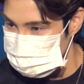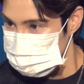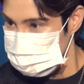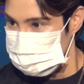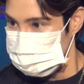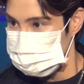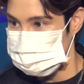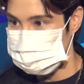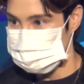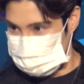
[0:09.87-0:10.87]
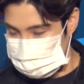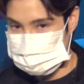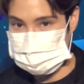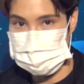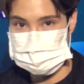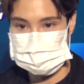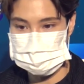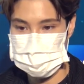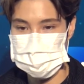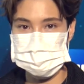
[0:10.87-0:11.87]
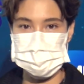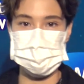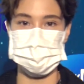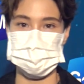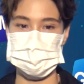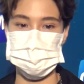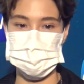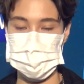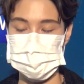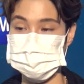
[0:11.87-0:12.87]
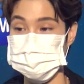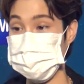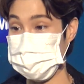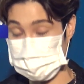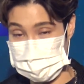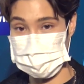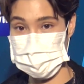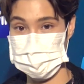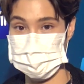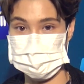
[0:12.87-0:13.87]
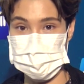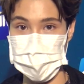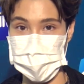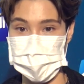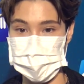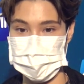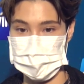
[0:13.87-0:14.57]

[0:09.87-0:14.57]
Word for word: การสมรสเท่าเทียมยังไงบ้างค่ะเจ๊ก็มีความคิดเห็นนะคะว่าถ้าเกิดจะมีทั้งทีเราก็ต้องให้